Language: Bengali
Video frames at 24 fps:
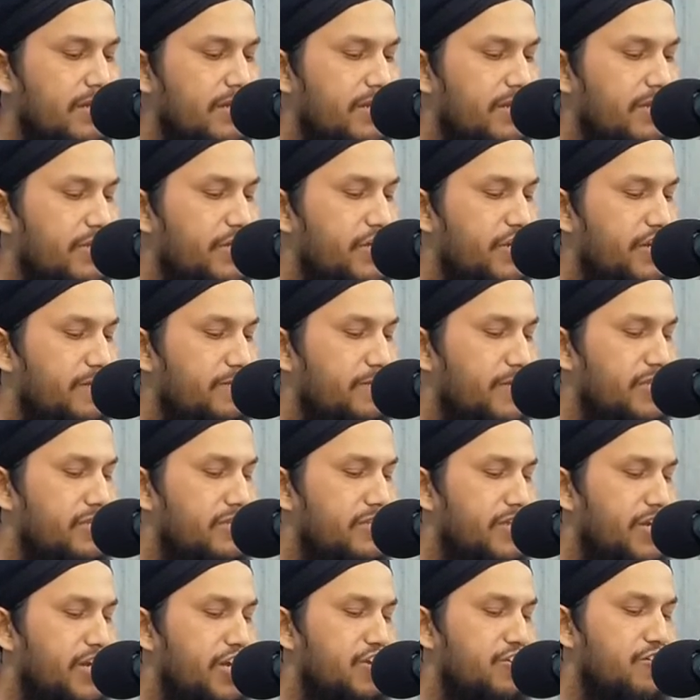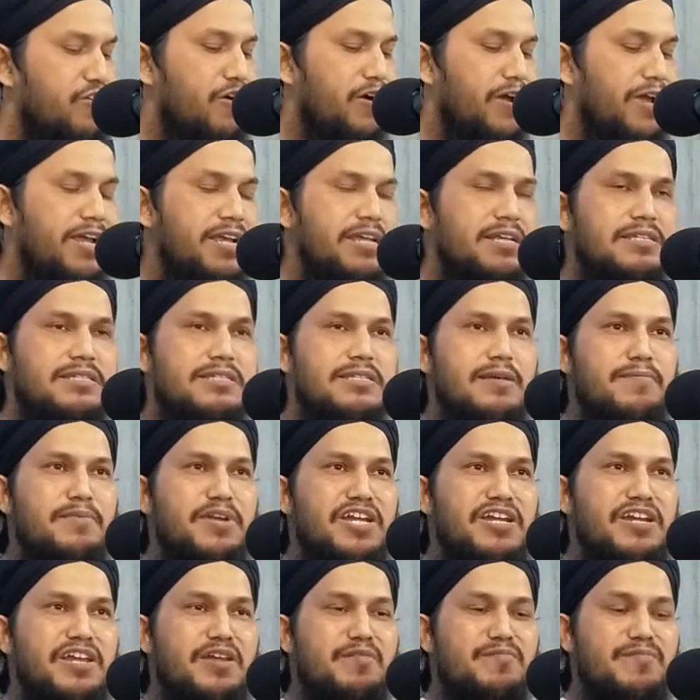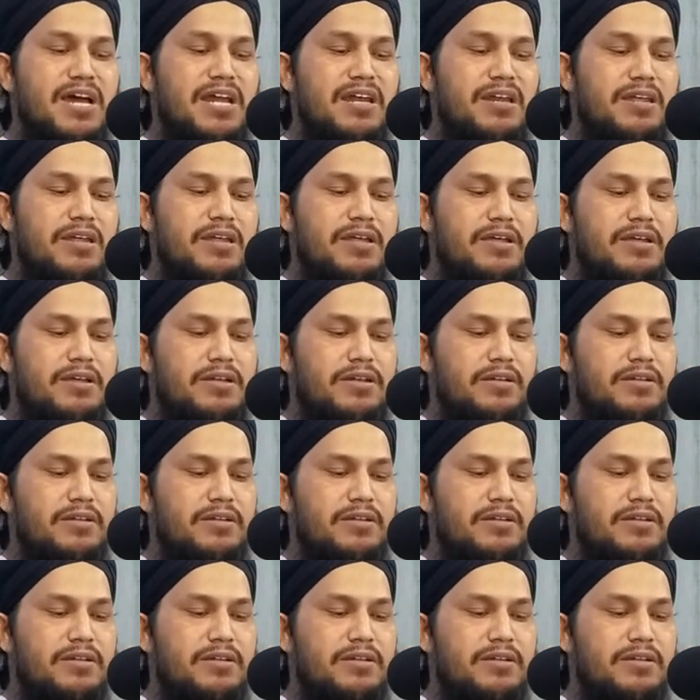যিনি বিস্তীর্ণ এই জমিনের মালিক